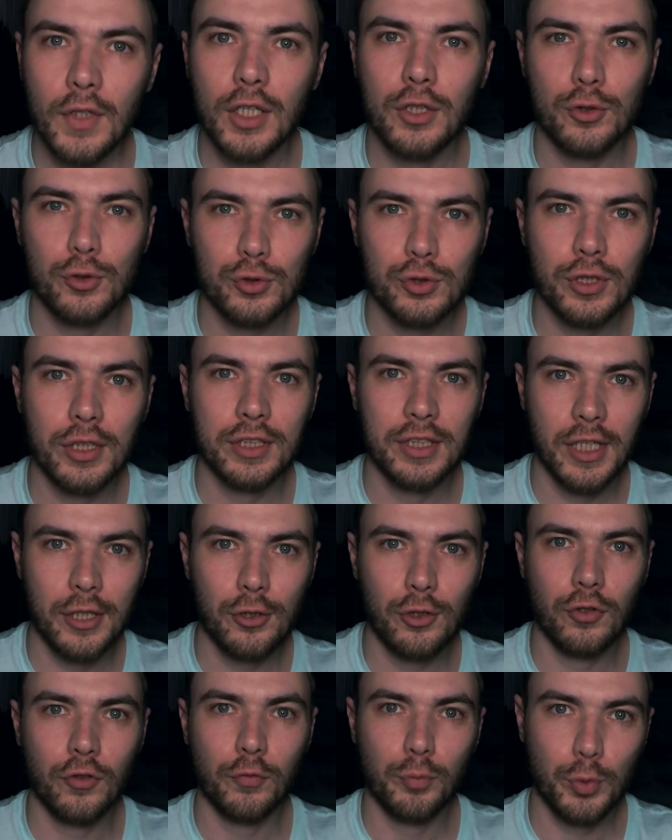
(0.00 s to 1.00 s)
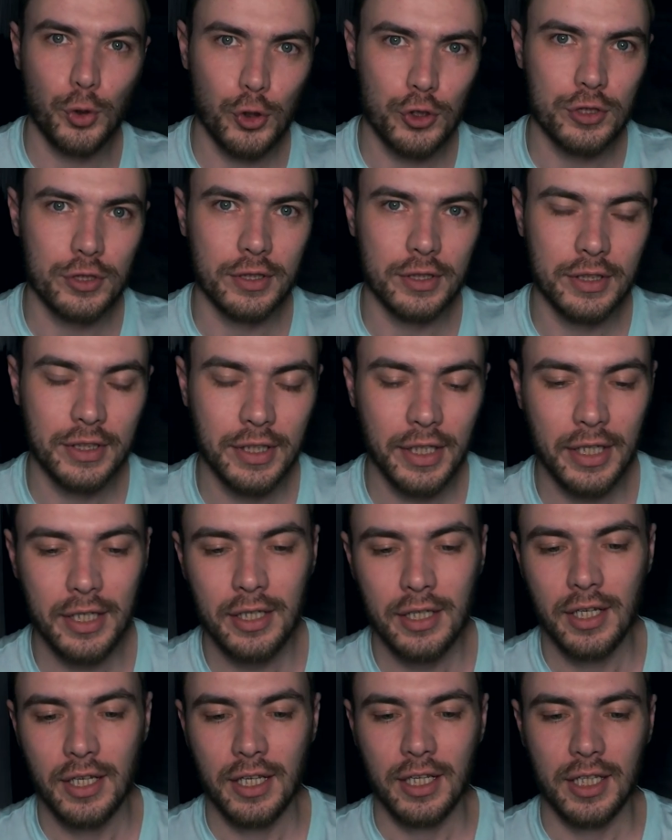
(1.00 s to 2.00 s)
русская дорога в прошлой
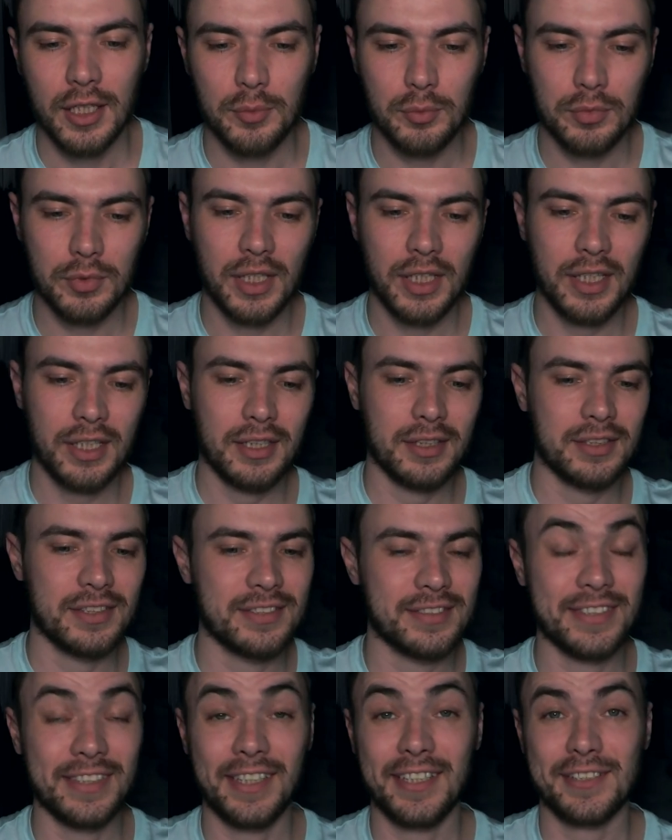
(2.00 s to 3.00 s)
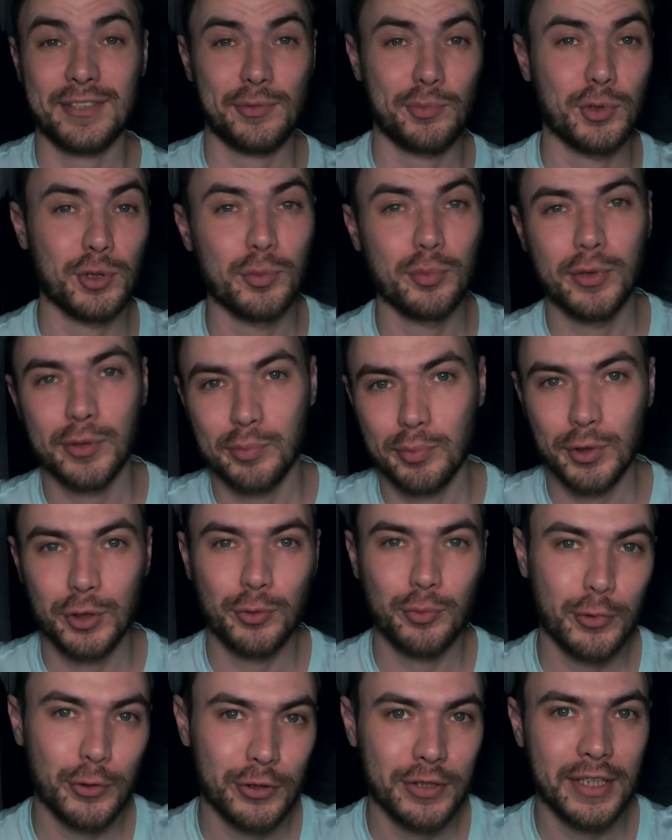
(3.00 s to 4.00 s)
игре, и мне интересно было бы
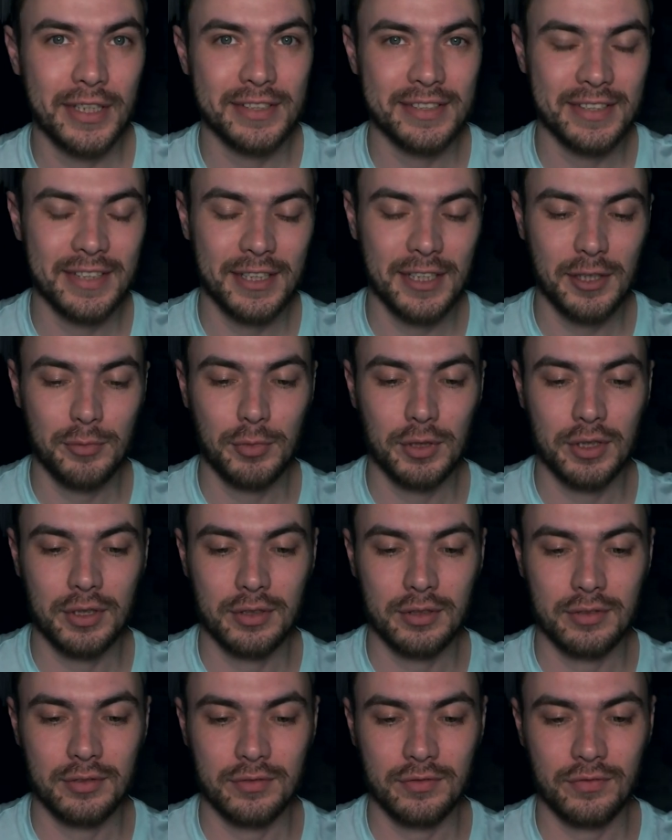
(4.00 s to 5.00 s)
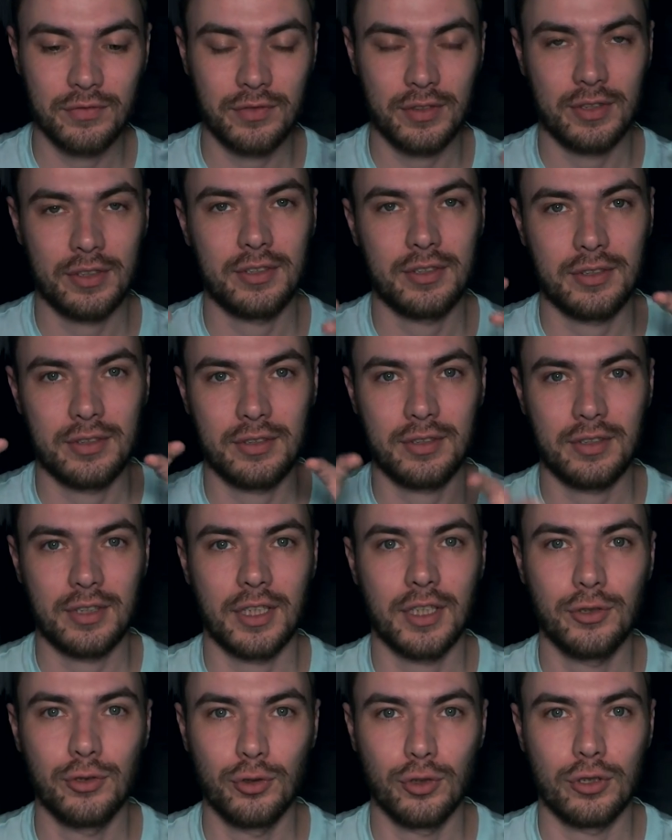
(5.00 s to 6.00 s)
понаблюдать за ними в
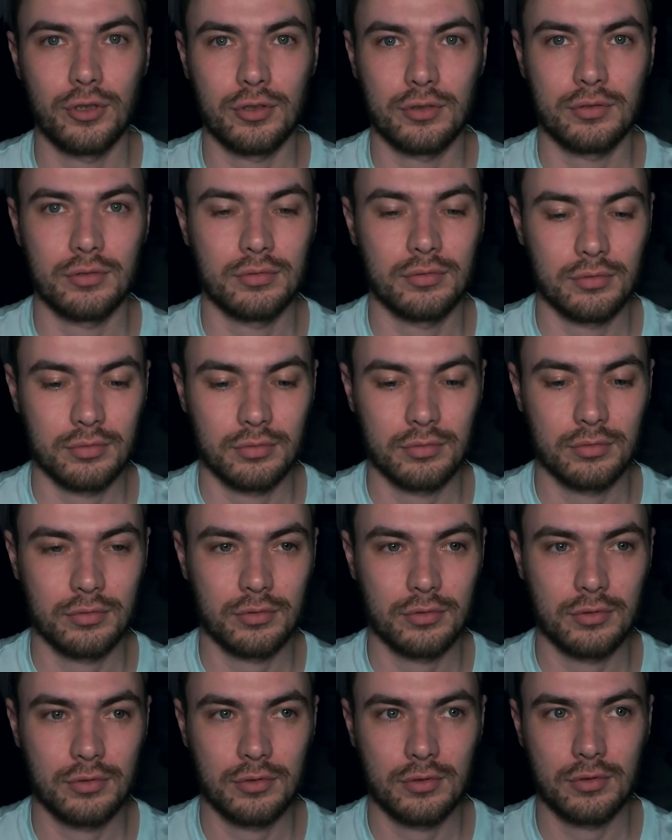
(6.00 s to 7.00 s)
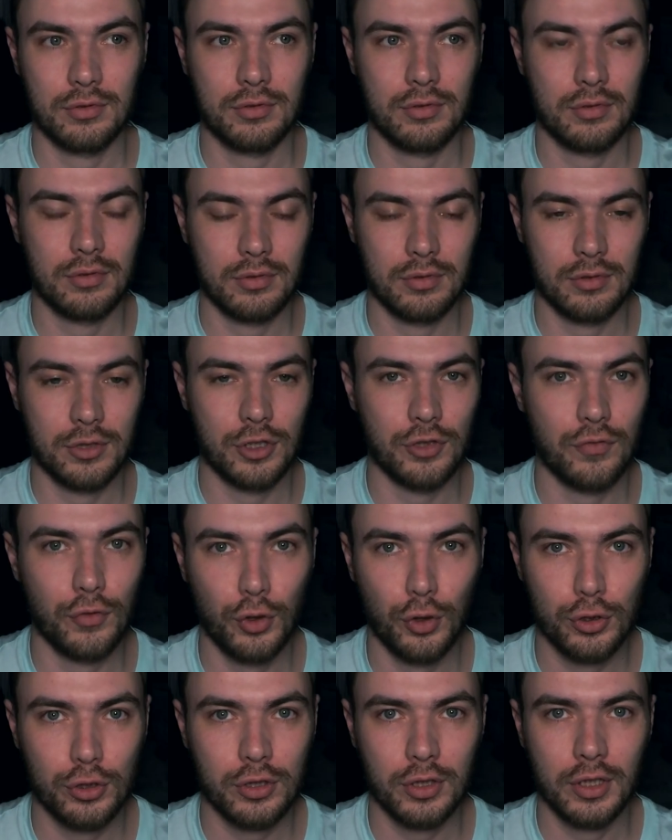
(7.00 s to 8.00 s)
одной
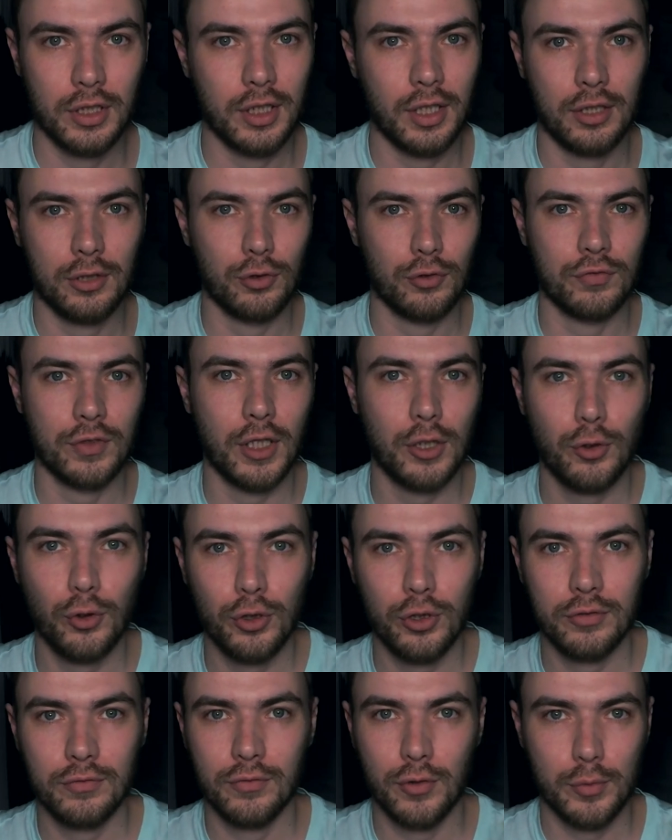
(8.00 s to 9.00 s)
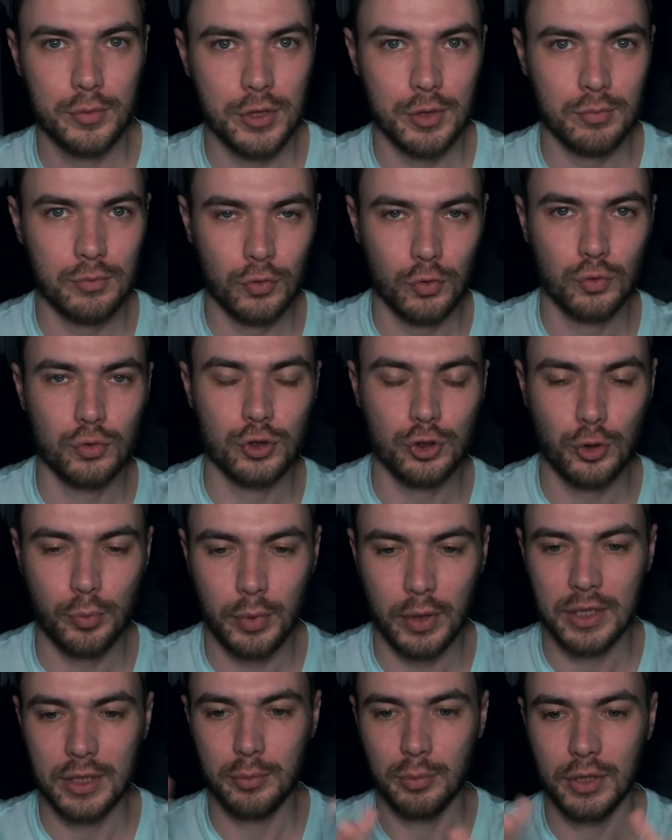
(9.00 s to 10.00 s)
четвертый или одной второй, в общем, ну,
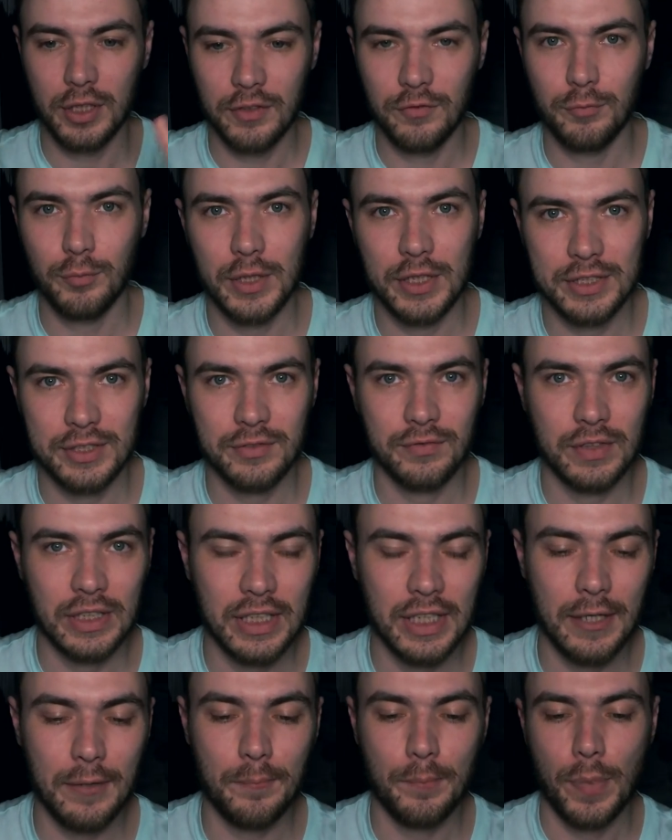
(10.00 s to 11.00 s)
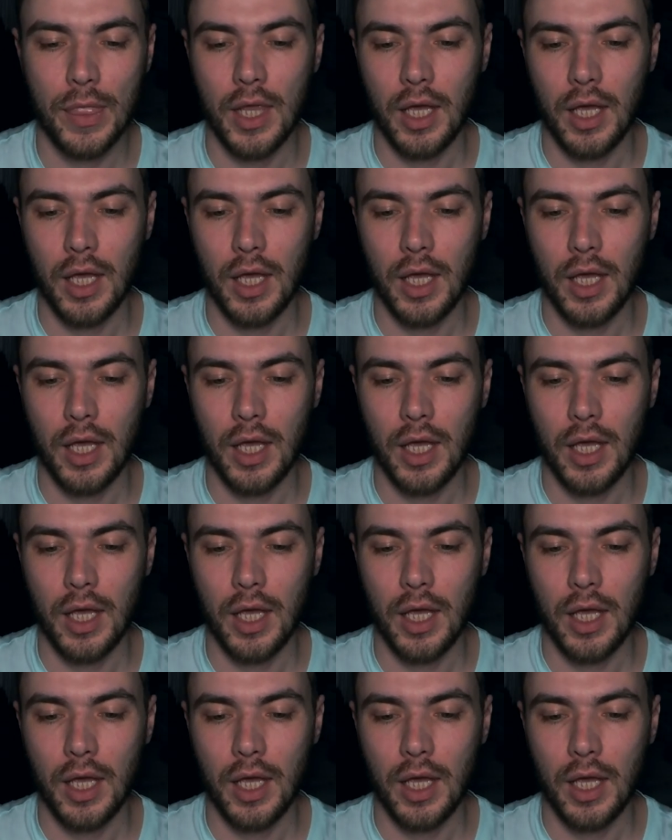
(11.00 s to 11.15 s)
чтобы они были вместе в игре.